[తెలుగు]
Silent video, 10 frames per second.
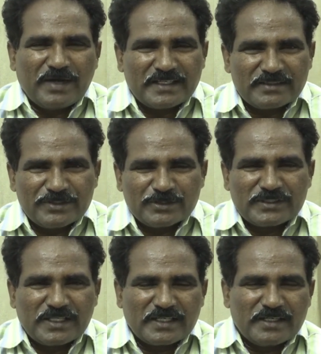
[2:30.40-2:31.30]
వాటికి
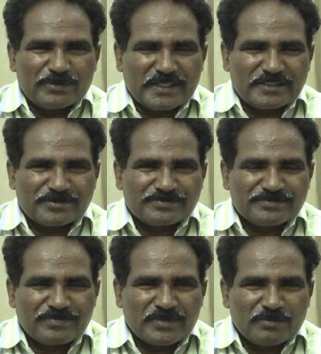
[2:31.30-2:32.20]
విరుద్ధంగా ఉన్నాయి
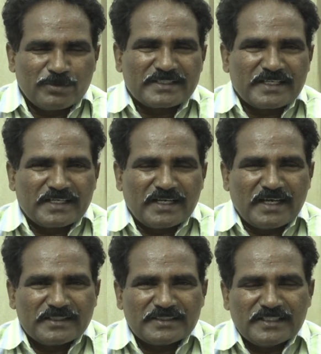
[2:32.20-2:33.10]
ముఖ్యంగా
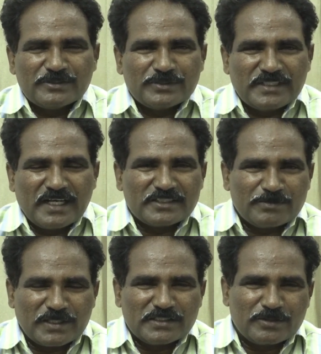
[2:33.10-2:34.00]
చెంచు జాతి
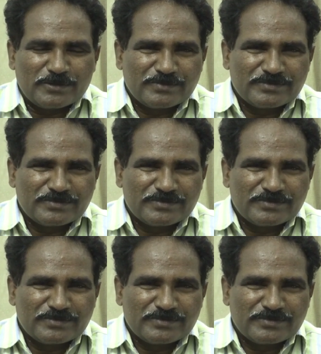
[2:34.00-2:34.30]
ప్రజలు